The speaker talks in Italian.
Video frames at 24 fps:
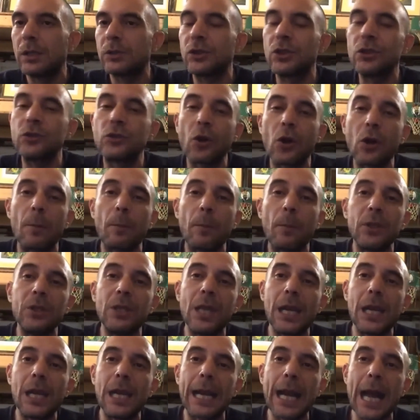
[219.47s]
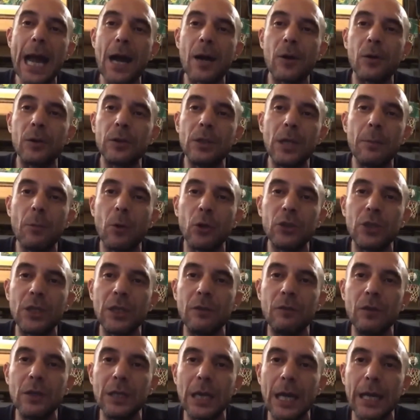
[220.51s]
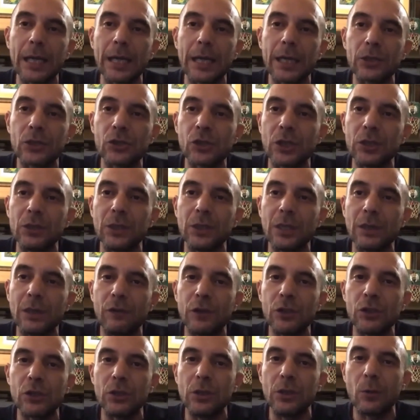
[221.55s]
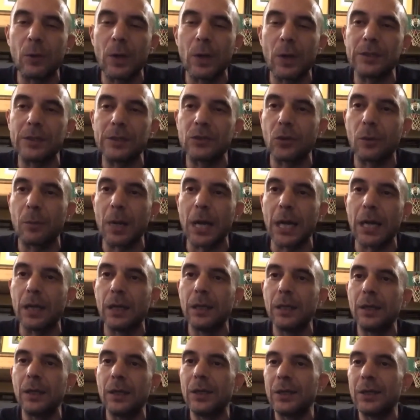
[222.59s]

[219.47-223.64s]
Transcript: Ci sono poi delle cause, dei motivi anche scientifici di questo, ma